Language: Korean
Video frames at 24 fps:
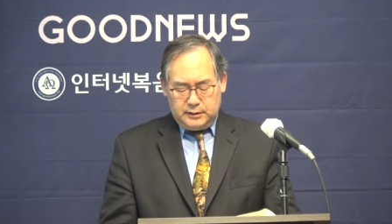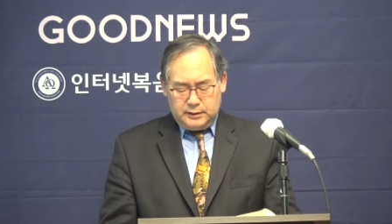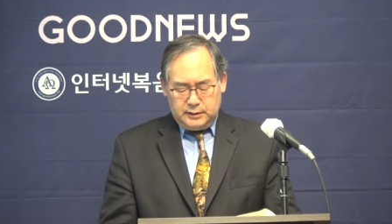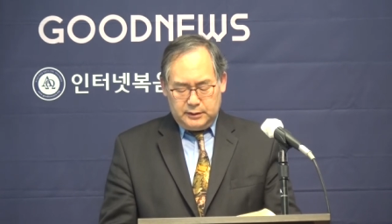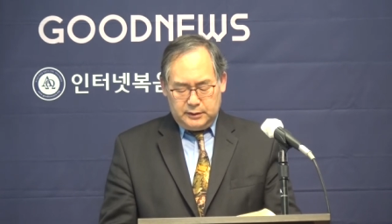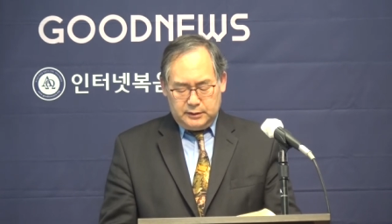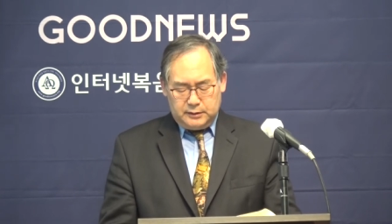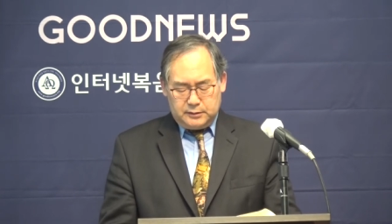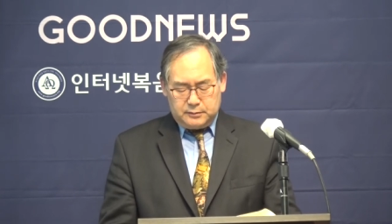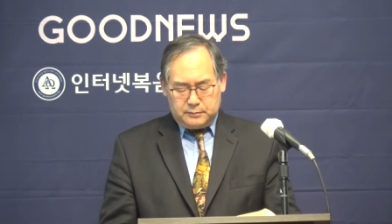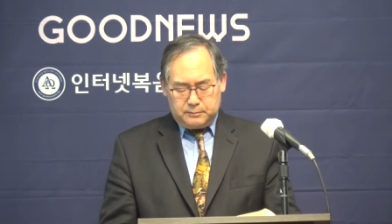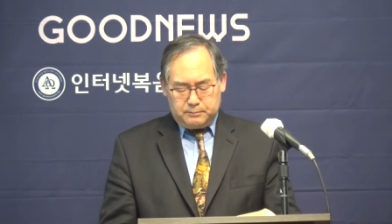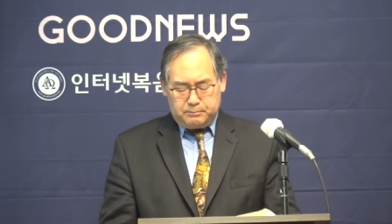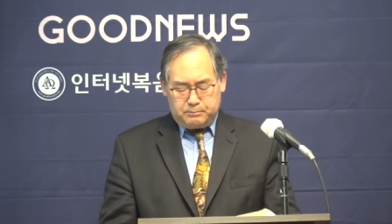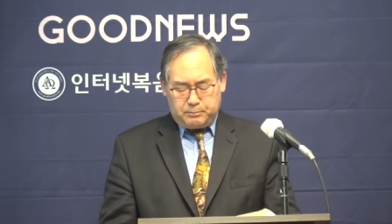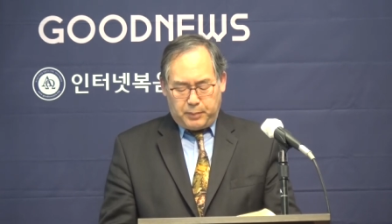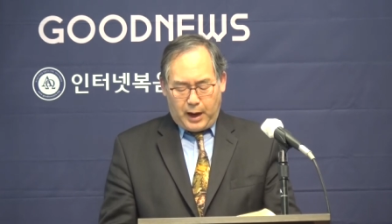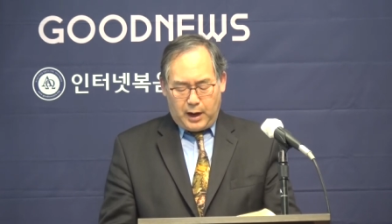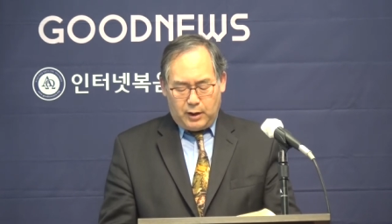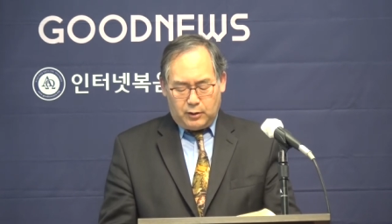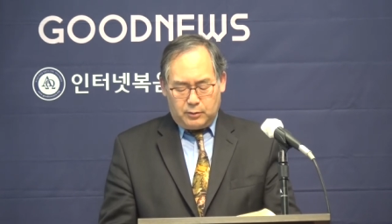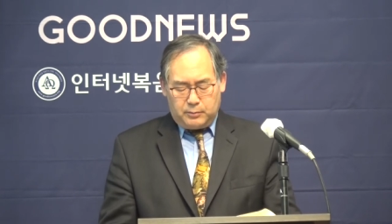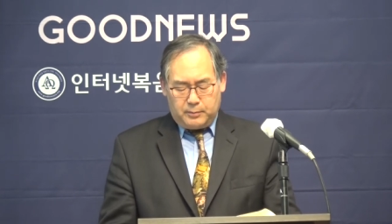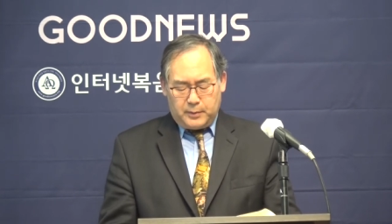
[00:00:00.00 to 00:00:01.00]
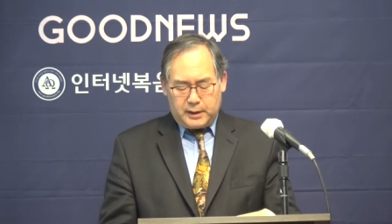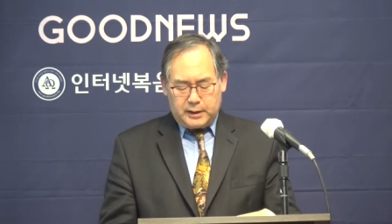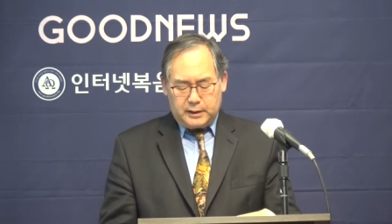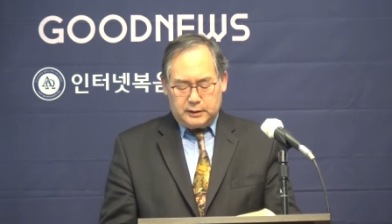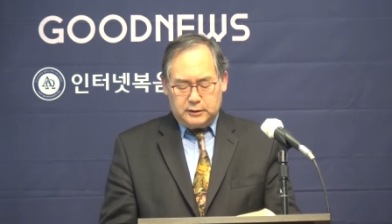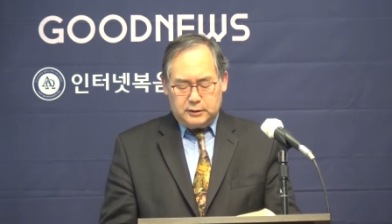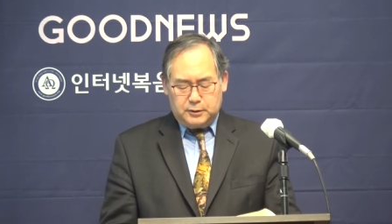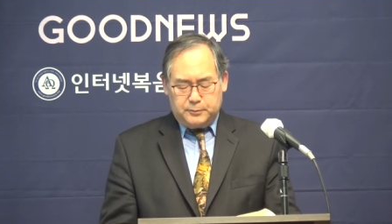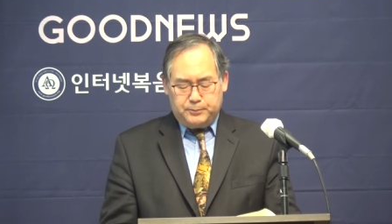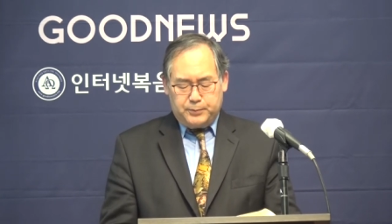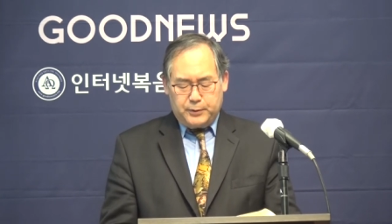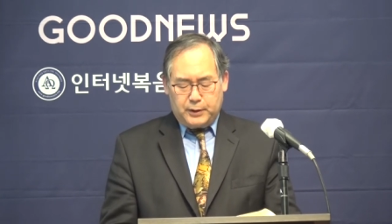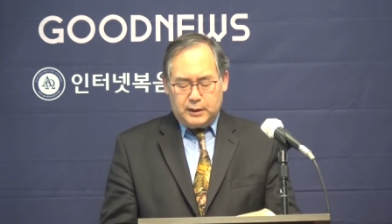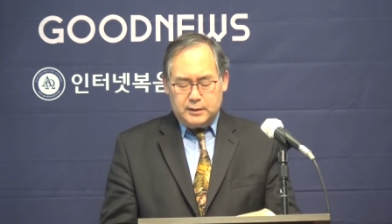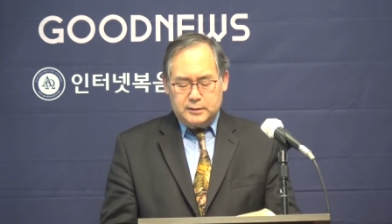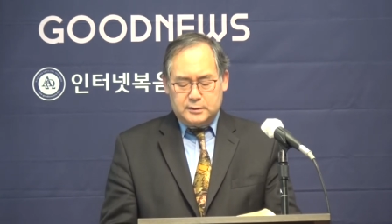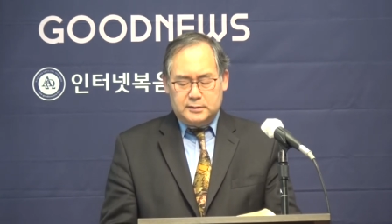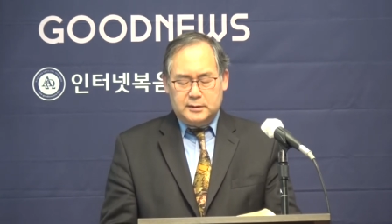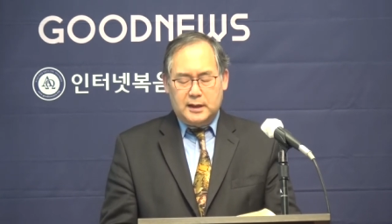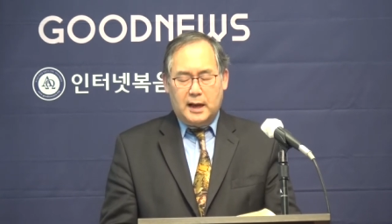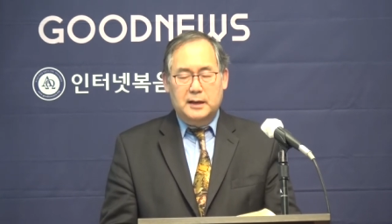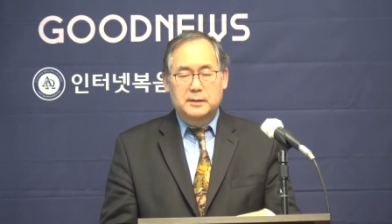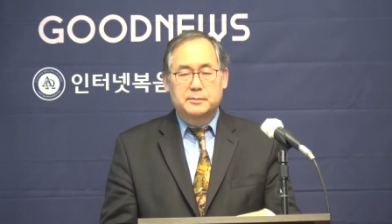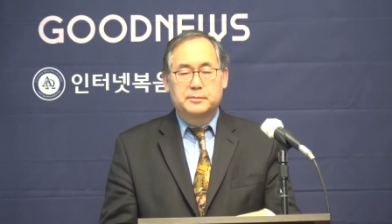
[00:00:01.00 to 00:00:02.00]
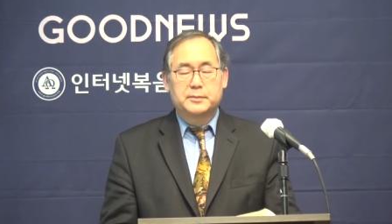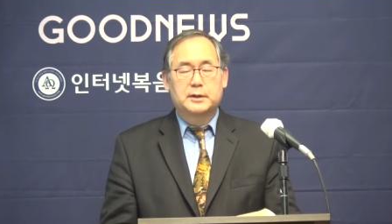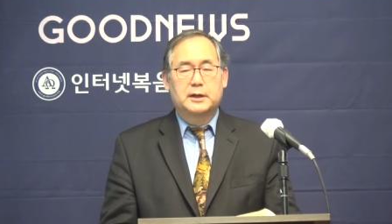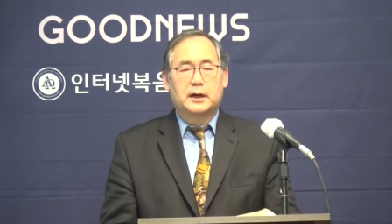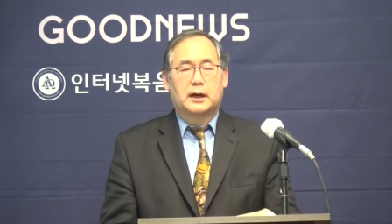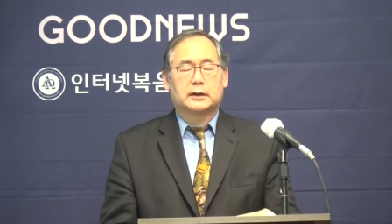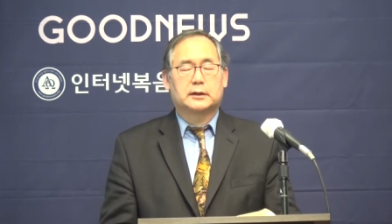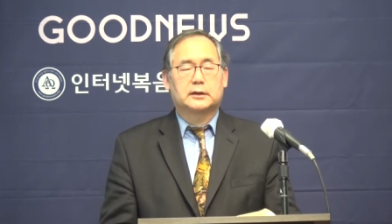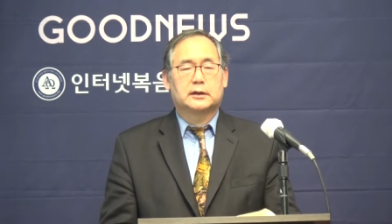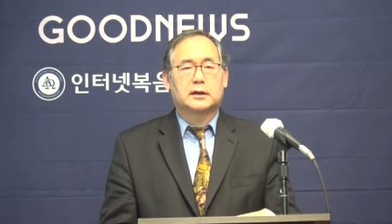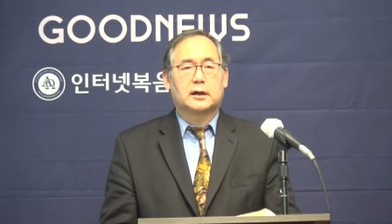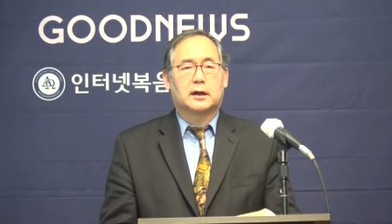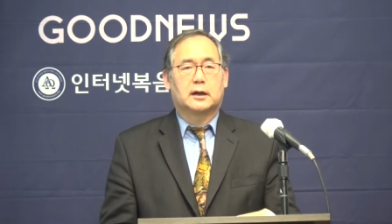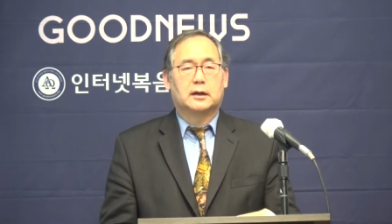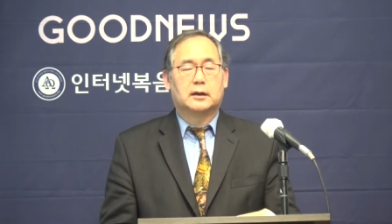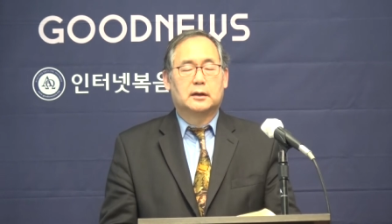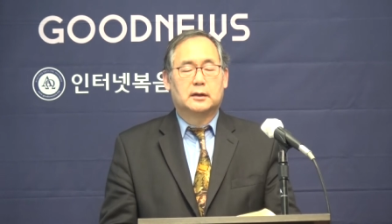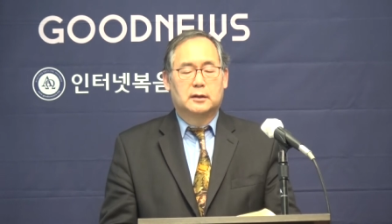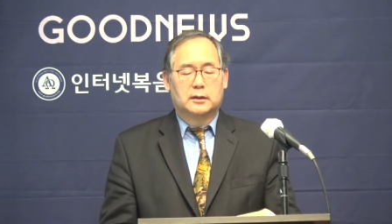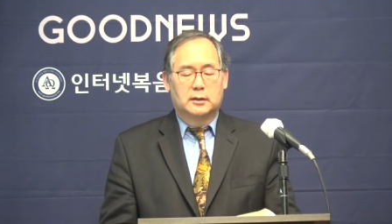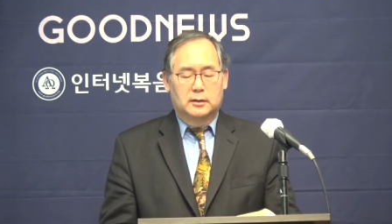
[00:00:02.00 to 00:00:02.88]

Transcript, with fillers: 이는 바울만의 특별한 삶이 아니라